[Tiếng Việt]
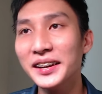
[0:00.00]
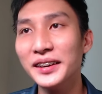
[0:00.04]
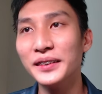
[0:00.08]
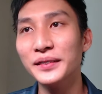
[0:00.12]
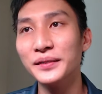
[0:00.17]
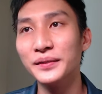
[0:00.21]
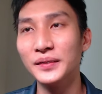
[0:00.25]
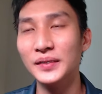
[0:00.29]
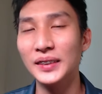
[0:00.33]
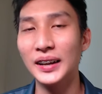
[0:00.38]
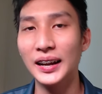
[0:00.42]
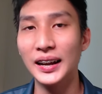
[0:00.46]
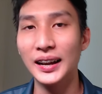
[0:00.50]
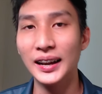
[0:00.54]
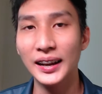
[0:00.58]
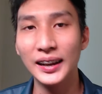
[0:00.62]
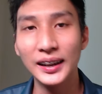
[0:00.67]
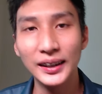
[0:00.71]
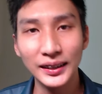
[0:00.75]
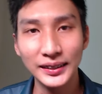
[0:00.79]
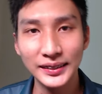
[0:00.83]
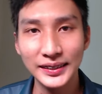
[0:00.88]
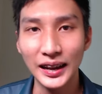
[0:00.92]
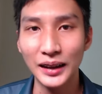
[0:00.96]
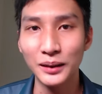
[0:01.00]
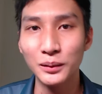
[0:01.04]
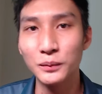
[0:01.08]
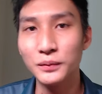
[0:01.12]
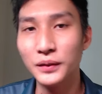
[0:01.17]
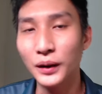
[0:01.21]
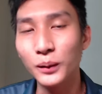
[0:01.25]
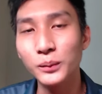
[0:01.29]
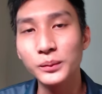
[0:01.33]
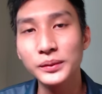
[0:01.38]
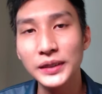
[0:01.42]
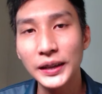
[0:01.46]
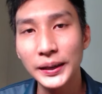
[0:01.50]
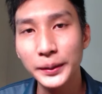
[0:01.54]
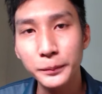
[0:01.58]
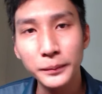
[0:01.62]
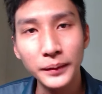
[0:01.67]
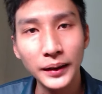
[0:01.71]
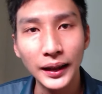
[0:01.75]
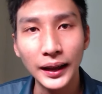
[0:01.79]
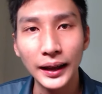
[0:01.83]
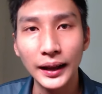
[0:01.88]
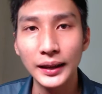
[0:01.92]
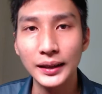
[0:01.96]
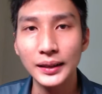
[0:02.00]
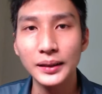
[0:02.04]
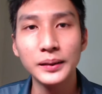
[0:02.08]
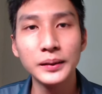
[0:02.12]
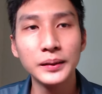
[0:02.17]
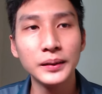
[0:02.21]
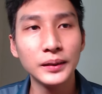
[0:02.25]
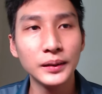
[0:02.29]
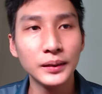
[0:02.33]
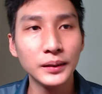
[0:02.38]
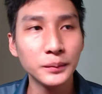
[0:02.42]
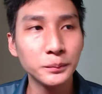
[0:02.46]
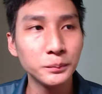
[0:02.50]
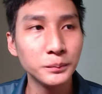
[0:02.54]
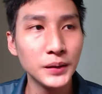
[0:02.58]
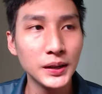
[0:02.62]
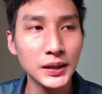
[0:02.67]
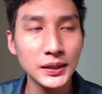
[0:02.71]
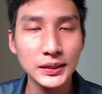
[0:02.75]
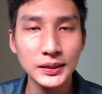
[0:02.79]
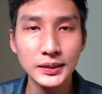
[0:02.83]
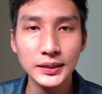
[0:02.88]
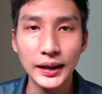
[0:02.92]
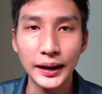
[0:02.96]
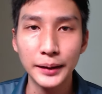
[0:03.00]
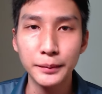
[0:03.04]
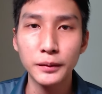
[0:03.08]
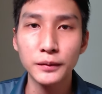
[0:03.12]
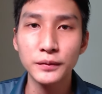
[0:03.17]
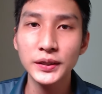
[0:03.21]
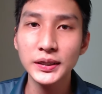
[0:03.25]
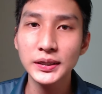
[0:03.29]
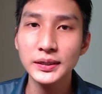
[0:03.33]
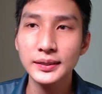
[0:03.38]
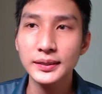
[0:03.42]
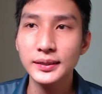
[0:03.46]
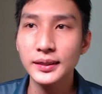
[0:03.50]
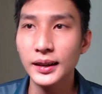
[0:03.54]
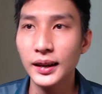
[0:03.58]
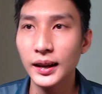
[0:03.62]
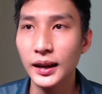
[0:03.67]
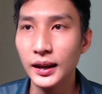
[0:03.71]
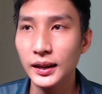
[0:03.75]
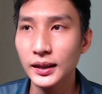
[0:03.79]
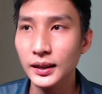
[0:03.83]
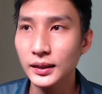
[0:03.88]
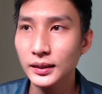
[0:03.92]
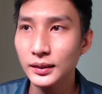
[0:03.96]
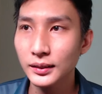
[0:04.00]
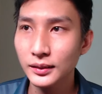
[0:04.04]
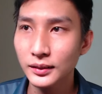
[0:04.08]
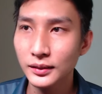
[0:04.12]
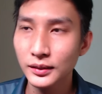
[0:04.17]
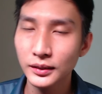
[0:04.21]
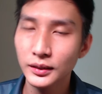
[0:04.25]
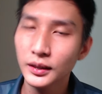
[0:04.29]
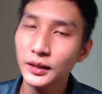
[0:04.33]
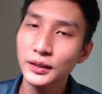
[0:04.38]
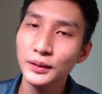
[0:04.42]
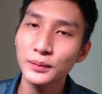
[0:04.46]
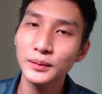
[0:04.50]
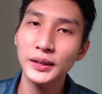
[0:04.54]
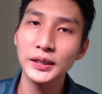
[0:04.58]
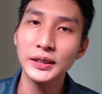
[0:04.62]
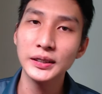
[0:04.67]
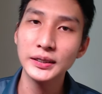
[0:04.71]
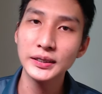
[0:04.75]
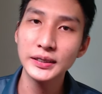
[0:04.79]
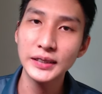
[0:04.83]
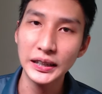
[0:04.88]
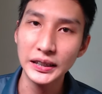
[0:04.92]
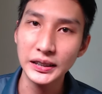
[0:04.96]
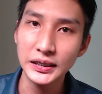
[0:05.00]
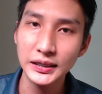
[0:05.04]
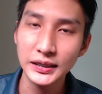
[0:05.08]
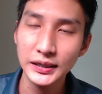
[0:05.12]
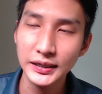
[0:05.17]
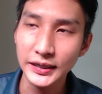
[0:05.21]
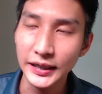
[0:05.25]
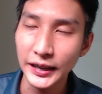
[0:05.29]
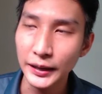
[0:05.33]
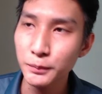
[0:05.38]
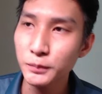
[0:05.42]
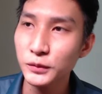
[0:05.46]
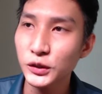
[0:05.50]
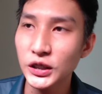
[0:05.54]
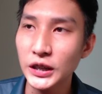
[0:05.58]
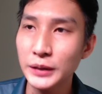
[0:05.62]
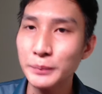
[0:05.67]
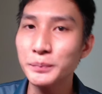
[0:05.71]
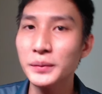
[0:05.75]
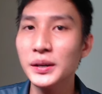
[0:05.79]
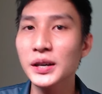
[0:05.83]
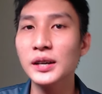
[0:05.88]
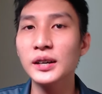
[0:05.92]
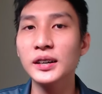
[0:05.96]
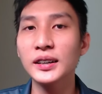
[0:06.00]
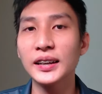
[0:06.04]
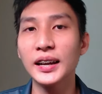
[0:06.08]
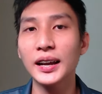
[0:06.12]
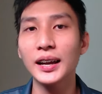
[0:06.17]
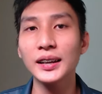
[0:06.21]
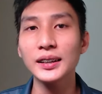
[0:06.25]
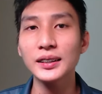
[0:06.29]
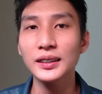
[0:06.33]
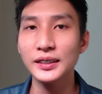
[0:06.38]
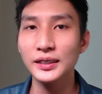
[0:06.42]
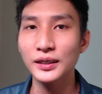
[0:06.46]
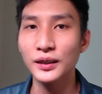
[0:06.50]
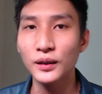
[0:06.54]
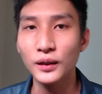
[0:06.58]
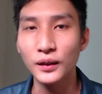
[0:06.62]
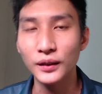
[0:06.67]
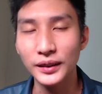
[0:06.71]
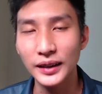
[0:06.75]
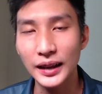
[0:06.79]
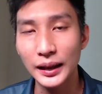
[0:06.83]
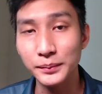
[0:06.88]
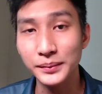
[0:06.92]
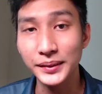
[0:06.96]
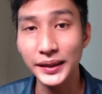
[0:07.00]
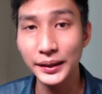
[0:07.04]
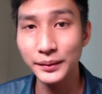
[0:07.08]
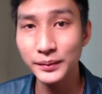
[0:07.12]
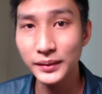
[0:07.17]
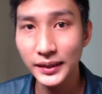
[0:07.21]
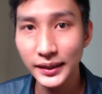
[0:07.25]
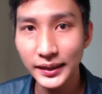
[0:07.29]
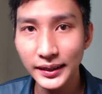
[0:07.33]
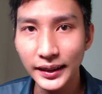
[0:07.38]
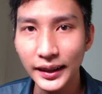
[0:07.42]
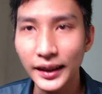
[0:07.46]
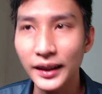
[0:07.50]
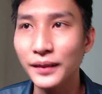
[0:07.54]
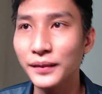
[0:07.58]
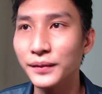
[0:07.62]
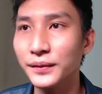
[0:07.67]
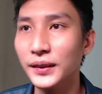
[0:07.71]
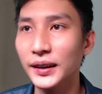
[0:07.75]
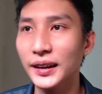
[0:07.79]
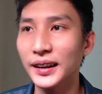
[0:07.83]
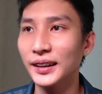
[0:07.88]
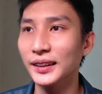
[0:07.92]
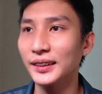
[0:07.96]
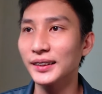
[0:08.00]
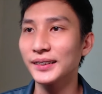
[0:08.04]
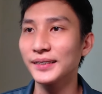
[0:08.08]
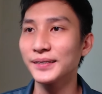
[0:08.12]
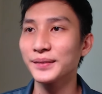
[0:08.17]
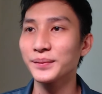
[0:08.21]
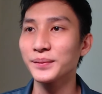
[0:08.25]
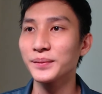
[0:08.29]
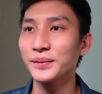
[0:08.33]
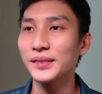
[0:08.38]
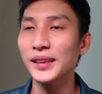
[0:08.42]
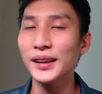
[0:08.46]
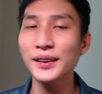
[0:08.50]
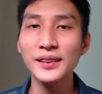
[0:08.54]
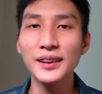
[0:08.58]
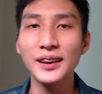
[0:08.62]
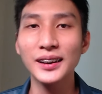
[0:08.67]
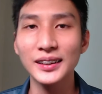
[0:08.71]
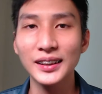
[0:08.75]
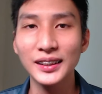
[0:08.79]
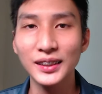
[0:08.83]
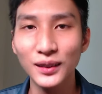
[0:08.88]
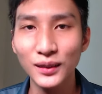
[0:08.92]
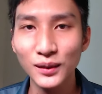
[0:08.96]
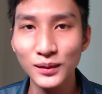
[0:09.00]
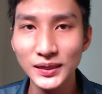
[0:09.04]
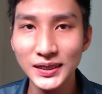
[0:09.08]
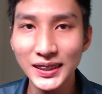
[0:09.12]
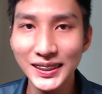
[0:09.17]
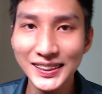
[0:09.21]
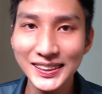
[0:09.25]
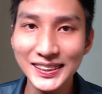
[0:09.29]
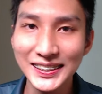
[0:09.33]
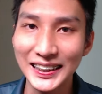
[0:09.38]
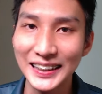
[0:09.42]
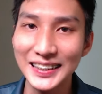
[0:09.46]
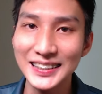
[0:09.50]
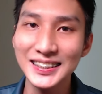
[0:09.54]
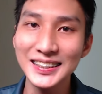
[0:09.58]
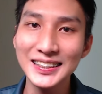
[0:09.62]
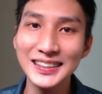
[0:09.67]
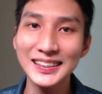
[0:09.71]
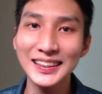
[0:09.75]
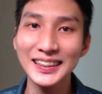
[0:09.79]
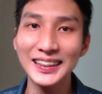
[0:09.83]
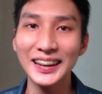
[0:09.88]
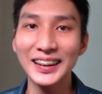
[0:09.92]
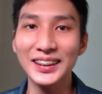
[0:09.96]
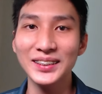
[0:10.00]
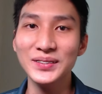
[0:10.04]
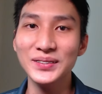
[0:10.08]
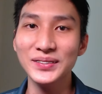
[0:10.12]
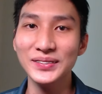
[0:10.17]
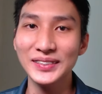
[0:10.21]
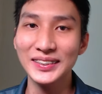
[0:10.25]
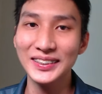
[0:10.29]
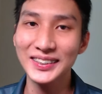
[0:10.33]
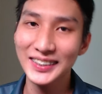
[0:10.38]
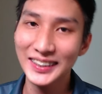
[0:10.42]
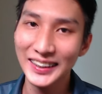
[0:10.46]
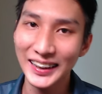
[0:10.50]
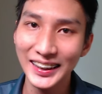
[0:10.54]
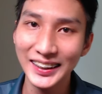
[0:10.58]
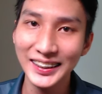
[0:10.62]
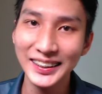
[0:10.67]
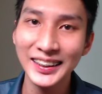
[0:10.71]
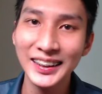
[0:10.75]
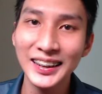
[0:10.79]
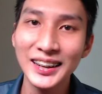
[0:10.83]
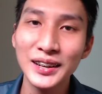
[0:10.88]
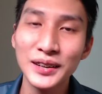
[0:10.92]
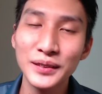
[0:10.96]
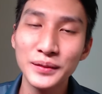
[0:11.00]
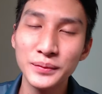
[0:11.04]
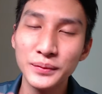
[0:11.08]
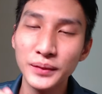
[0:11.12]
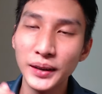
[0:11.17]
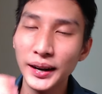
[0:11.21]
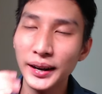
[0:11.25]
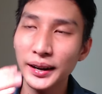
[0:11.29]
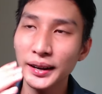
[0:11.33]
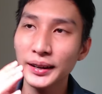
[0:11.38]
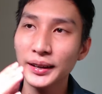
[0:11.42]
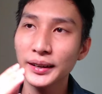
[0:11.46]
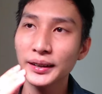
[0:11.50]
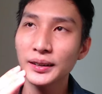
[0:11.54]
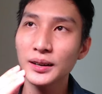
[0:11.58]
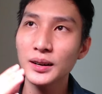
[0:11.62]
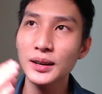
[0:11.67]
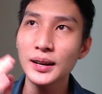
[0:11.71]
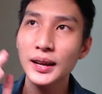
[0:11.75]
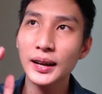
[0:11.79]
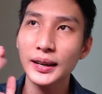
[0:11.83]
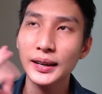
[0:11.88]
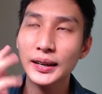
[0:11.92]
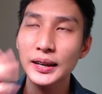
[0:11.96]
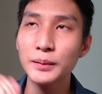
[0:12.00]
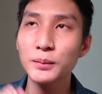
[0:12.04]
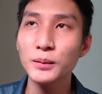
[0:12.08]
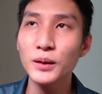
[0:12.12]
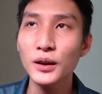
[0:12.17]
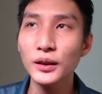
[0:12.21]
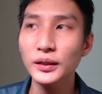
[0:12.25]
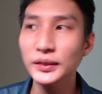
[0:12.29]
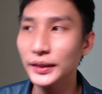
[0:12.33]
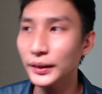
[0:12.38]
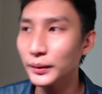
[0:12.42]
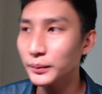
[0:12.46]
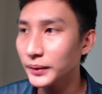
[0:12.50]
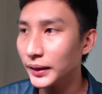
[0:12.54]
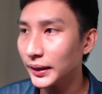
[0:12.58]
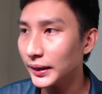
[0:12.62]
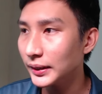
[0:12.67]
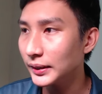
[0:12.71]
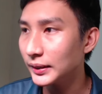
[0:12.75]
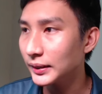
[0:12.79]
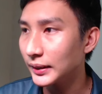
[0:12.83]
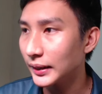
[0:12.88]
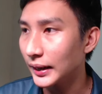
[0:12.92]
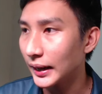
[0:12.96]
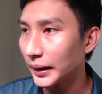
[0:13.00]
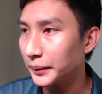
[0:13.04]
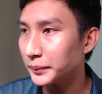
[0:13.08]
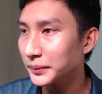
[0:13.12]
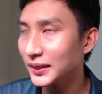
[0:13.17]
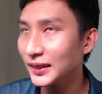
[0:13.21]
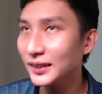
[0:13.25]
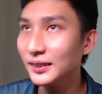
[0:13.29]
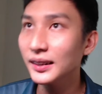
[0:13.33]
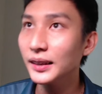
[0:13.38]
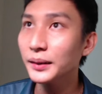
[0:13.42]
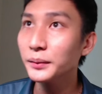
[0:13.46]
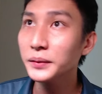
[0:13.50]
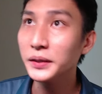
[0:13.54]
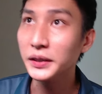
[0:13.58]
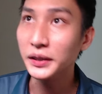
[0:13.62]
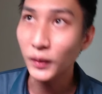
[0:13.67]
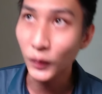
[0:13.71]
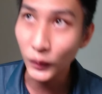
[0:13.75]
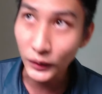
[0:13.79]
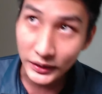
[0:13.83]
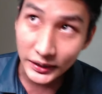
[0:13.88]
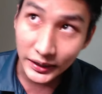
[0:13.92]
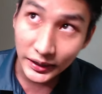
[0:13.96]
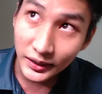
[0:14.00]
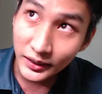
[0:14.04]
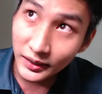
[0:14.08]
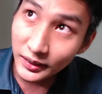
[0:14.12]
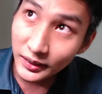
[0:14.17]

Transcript: và dạo vòng xem là bên Sky Mavis, nói chung là những game jammer khác thì họ làm game như thế nào, và nếu được thì tôi cũng sẽ xin chơi game. Ok, và đó là cái devlog ngày hôm nay, ngày 29 tháng 10. Ôi chết,